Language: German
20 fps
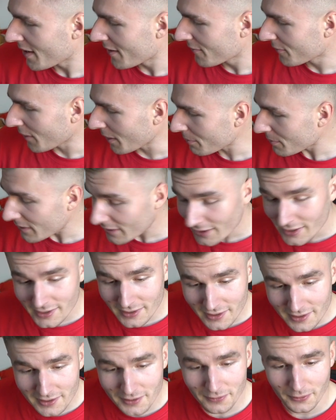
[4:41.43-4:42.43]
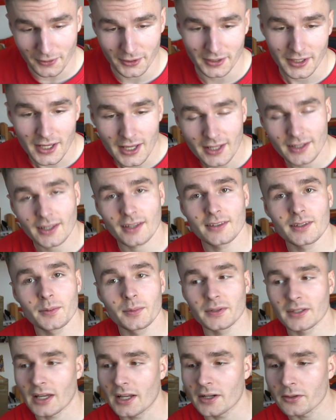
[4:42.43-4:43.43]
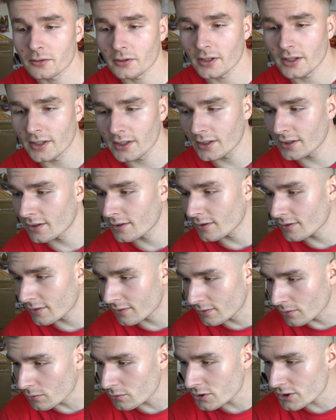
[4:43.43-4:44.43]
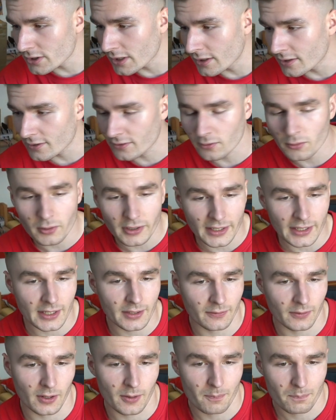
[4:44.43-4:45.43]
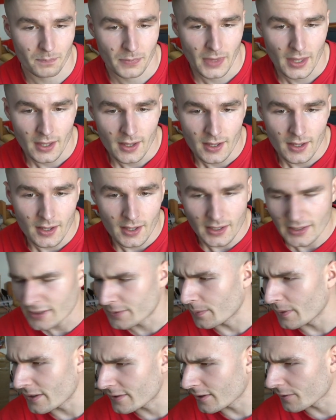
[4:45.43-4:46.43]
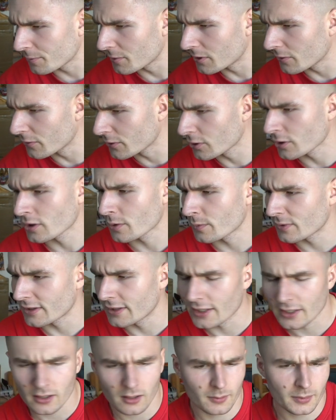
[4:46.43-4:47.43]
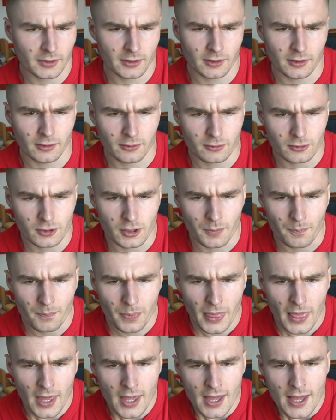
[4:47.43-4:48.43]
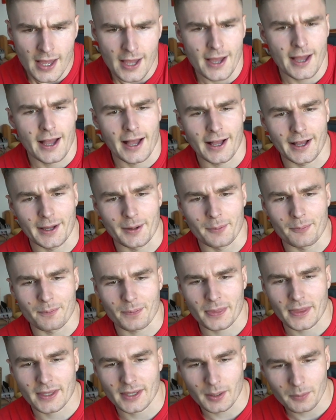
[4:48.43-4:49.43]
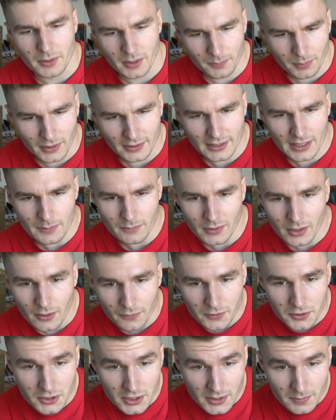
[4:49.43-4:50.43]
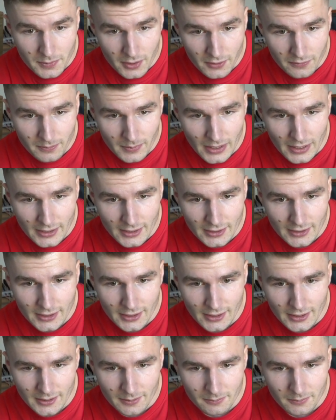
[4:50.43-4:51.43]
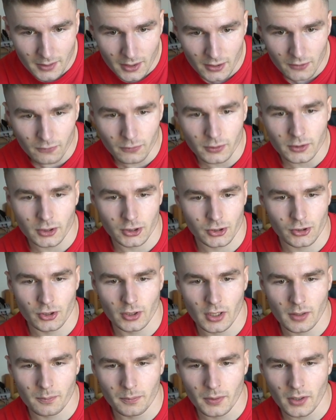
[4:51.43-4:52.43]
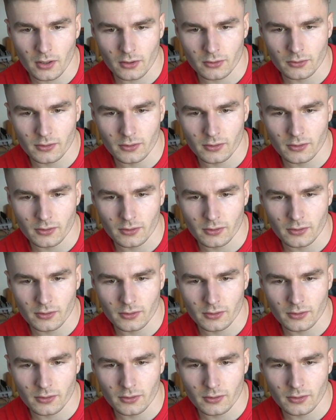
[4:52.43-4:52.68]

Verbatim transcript: Hat mich richtig gefreut, dass die Beteiligung äh, so schnell, so rege war. Ich weiß, das Video wird heute ein bisschen länger, aber ist ja nicht so schlimm. Ähm, ich habe mir ein paar Themen wieder aufgeschrieben auf meinen ähm, wunderschönen Blog.